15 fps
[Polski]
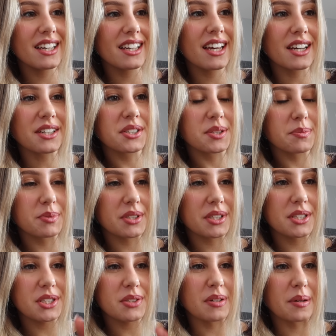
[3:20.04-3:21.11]
Ja aż się
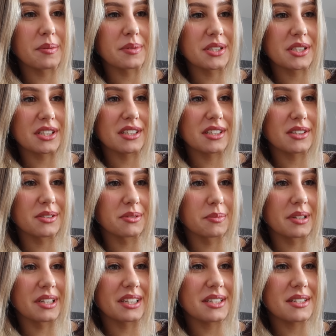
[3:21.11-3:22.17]
przeraziłam, jeżeli to
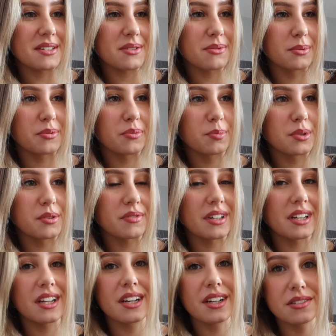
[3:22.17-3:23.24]
ma jakiś zły wpływ,
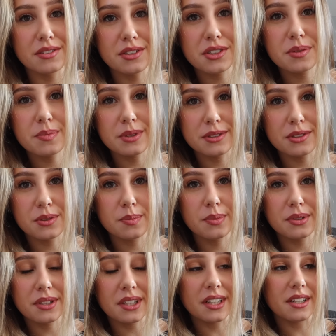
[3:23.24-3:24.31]
ale nie żeby coś, bo
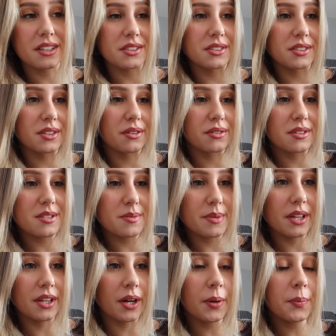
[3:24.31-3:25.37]
i tak raczej tego nie
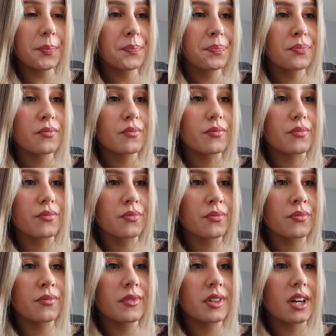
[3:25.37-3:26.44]
zmienię.
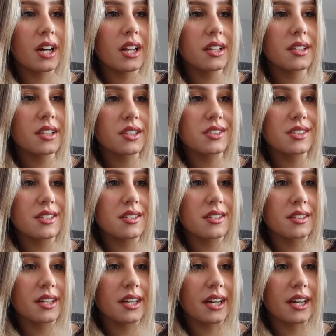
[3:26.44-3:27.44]
Mm, ale tak just in